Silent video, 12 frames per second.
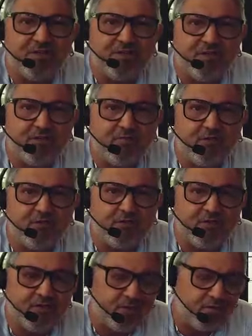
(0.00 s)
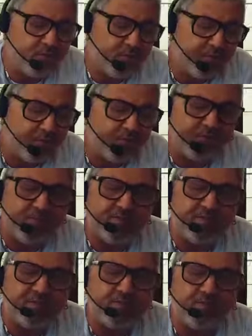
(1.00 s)
tá numa, numa
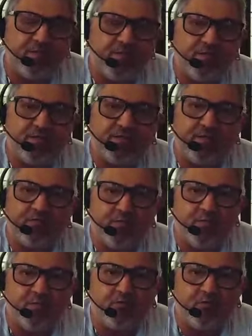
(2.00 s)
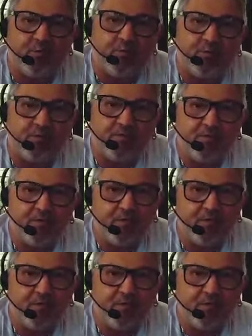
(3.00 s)
programação da TV Metrópole,